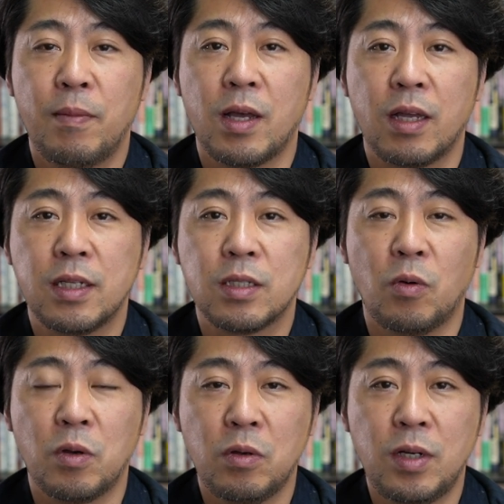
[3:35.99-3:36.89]
まあ、
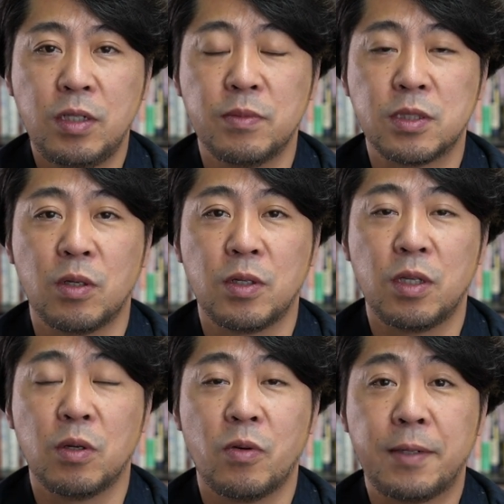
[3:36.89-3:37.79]
オヨラムスと
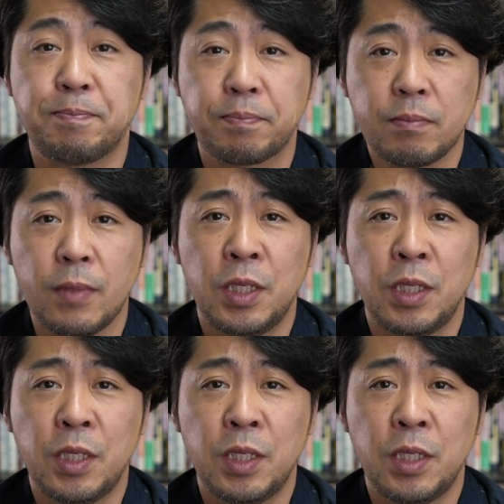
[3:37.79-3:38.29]
いうのは、